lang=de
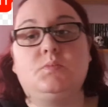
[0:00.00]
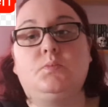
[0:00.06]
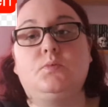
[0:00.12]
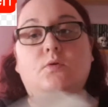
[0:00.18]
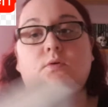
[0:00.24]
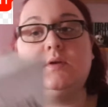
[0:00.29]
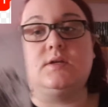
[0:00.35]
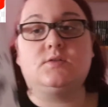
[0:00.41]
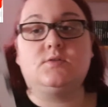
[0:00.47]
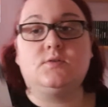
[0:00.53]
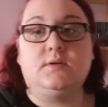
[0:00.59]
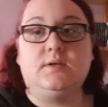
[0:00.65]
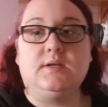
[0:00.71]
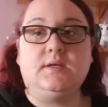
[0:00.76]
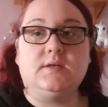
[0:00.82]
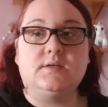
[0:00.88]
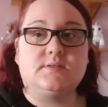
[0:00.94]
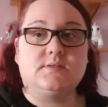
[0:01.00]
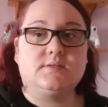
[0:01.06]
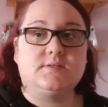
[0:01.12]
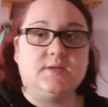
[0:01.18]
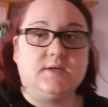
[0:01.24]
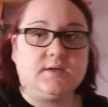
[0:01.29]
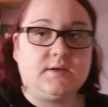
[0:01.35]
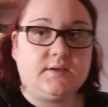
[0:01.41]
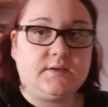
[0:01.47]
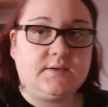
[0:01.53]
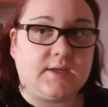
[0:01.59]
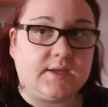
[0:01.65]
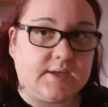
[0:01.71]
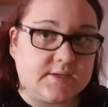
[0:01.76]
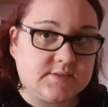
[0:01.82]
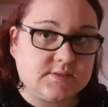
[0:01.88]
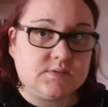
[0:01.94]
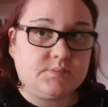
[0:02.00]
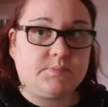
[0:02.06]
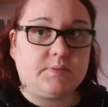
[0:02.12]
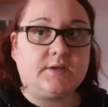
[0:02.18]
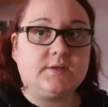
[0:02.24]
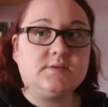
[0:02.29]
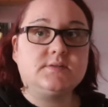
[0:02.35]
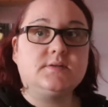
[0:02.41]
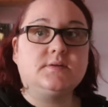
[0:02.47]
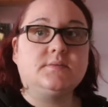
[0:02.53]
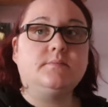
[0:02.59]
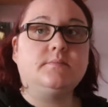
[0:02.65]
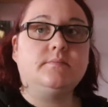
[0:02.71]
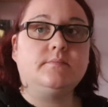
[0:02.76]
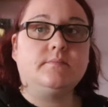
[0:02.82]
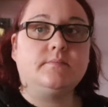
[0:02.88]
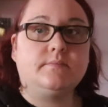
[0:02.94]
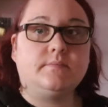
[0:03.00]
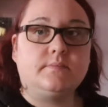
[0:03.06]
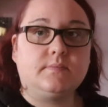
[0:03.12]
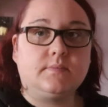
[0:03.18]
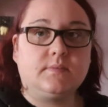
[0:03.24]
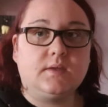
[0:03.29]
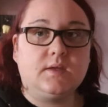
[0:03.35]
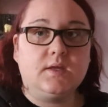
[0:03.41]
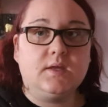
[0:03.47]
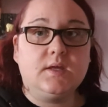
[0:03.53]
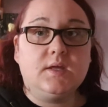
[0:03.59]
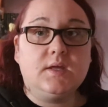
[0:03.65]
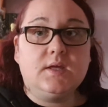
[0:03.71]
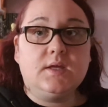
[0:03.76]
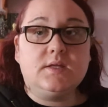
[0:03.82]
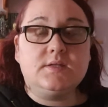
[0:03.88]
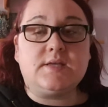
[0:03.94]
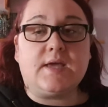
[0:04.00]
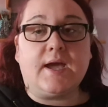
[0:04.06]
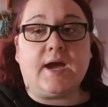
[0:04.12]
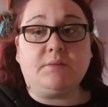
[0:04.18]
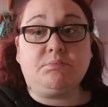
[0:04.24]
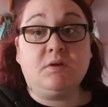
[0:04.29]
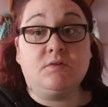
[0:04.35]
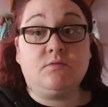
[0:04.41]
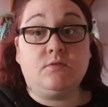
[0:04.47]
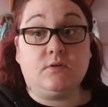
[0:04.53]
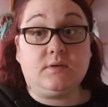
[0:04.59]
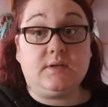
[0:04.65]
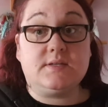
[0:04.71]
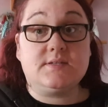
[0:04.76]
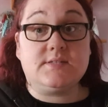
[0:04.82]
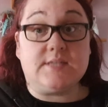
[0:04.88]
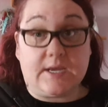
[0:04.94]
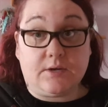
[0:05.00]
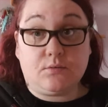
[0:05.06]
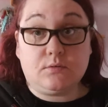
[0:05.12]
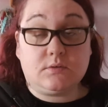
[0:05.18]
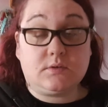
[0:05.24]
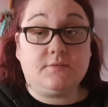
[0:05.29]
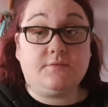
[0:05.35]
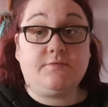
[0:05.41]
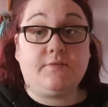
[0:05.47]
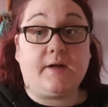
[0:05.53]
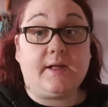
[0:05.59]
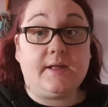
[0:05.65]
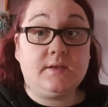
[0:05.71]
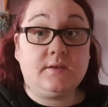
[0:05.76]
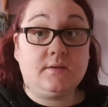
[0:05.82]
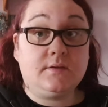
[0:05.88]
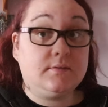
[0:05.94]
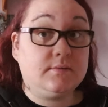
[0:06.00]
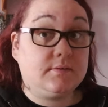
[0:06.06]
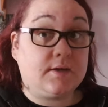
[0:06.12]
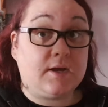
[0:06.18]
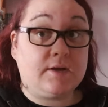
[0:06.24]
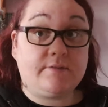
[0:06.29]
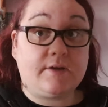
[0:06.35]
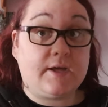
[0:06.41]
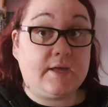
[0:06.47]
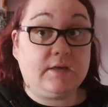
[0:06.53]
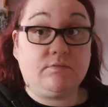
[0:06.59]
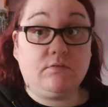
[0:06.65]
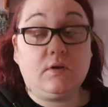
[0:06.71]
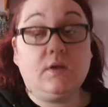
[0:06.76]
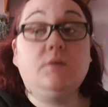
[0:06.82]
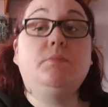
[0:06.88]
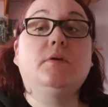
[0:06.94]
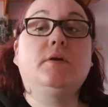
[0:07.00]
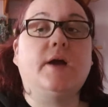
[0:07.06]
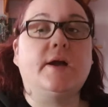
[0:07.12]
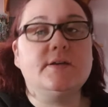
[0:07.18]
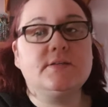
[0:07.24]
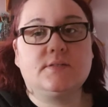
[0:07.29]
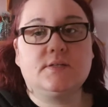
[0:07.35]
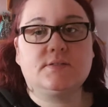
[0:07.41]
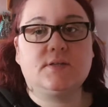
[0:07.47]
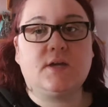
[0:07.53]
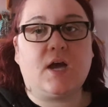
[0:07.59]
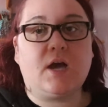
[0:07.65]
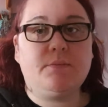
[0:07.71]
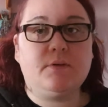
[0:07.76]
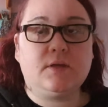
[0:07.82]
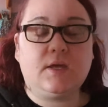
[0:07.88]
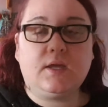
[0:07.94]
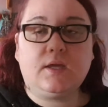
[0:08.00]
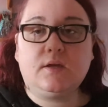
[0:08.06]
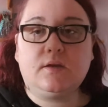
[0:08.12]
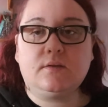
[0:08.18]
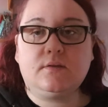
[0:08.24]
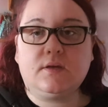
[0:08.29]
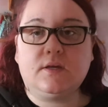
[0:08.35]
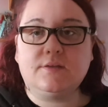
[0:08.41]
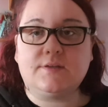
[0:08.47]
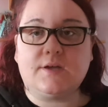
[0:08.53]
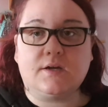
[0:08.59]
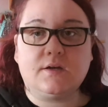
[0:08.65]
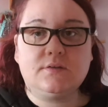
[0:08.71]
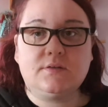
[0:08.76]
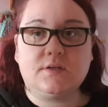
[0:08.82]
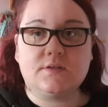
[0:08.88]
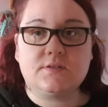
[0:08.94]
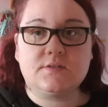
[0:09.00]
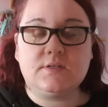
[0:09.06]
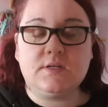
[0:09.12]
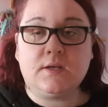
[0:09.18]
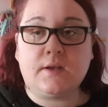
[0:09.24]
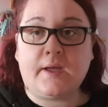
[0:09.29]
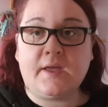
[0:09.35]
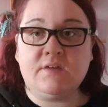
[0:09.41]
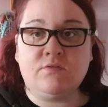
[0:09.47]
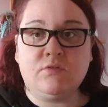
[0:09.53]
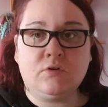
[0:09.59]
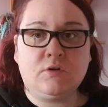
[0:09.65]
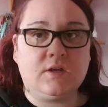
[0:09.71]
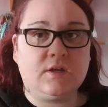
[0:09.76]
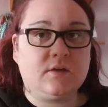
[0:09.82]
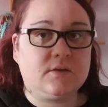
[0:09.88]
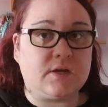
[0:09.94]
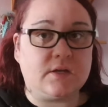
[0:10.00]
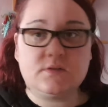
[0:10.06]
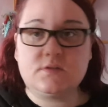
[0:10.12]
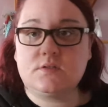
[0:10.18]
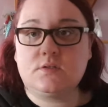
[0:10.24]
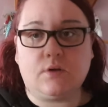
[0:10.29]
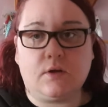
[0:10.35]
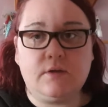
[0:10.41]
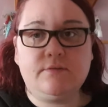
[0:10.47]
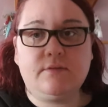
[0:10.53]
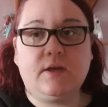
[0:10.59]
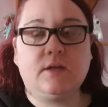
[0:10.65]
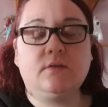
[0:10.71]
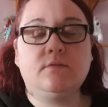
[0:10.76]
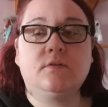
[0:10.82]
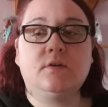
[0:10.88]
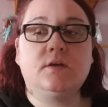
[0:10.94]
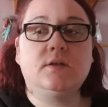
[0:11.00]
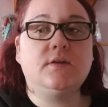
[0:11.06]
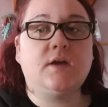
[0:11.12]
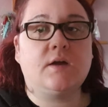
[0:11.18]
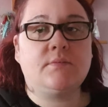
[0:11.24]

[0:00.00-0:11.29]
Buch natürlich ist Zirkel, der erste Band. Der hat mir wirklich sehr gut gefallen. Da war ich wirklich begeistert. Da habe ich echt gedacht, dass die Reihe wirklich ganz toll werden wird.